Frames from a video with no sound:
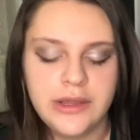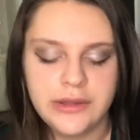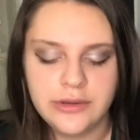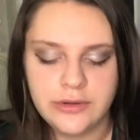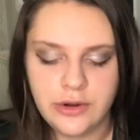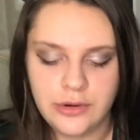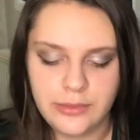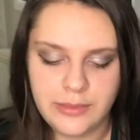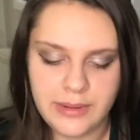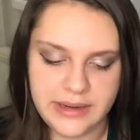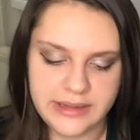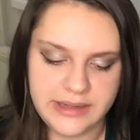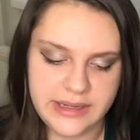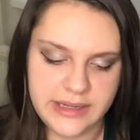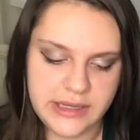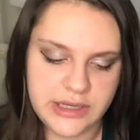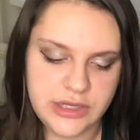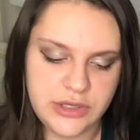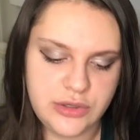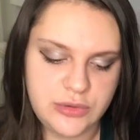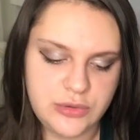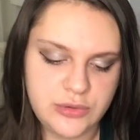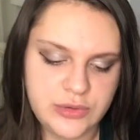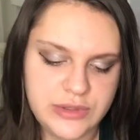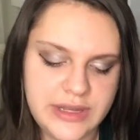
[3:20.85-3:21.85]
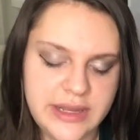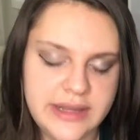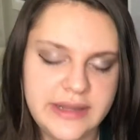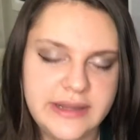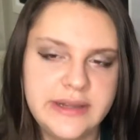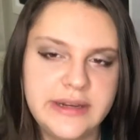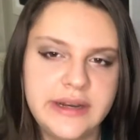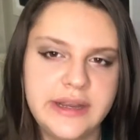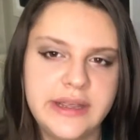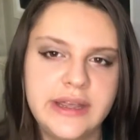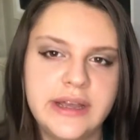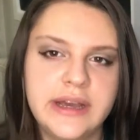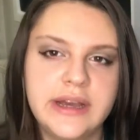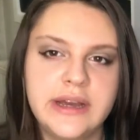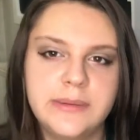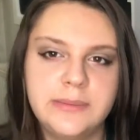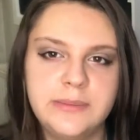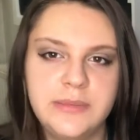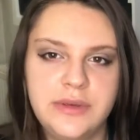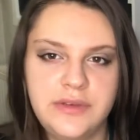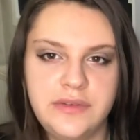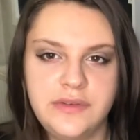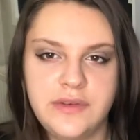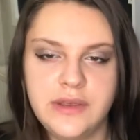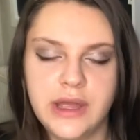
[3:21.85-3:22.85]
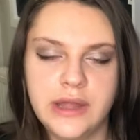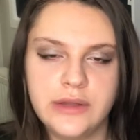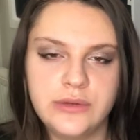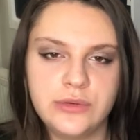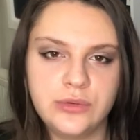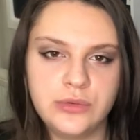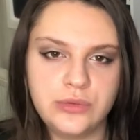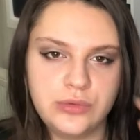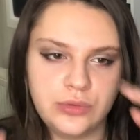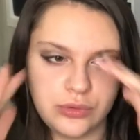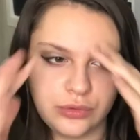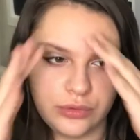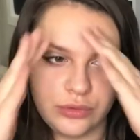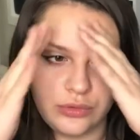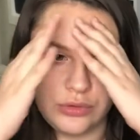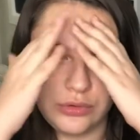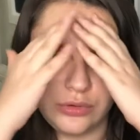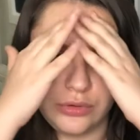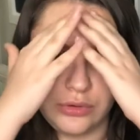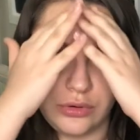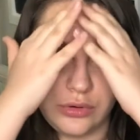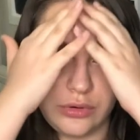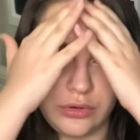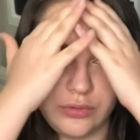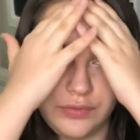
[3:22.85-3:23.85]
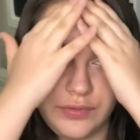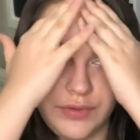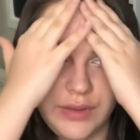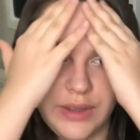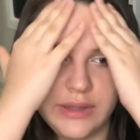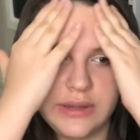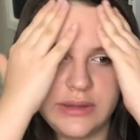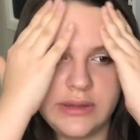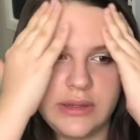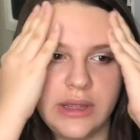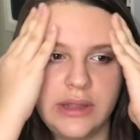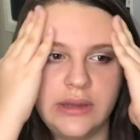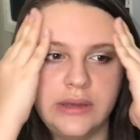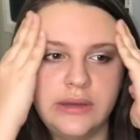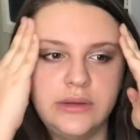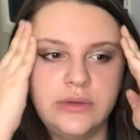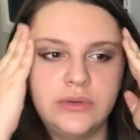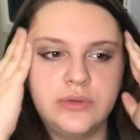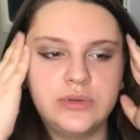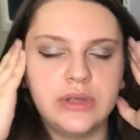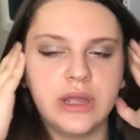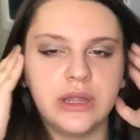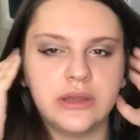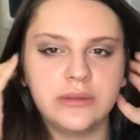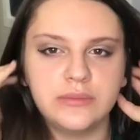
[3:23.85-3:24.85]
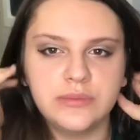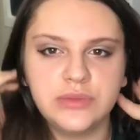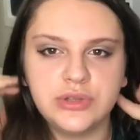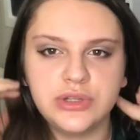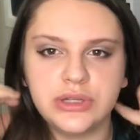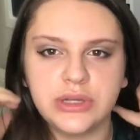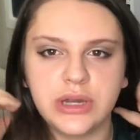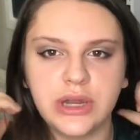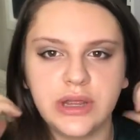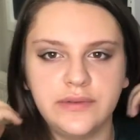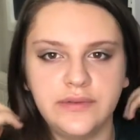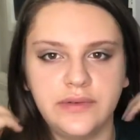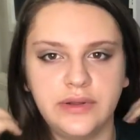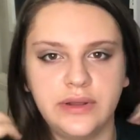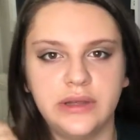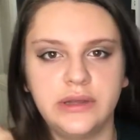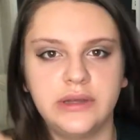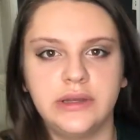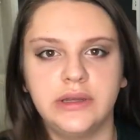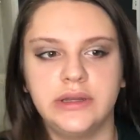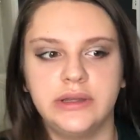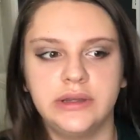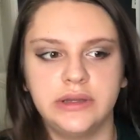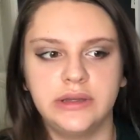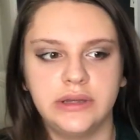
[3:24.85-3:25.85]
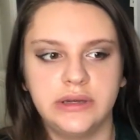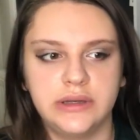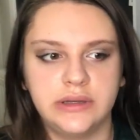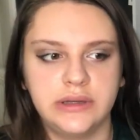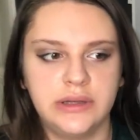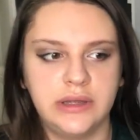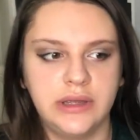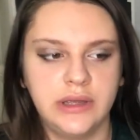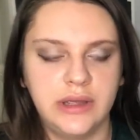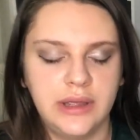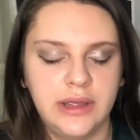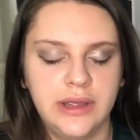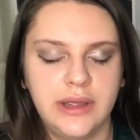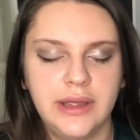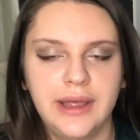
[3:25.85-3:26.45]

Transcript: Normalde 250 liraya yakın bir fiyat tutuyordu. O fiyattan 160 liraya falan indirdi.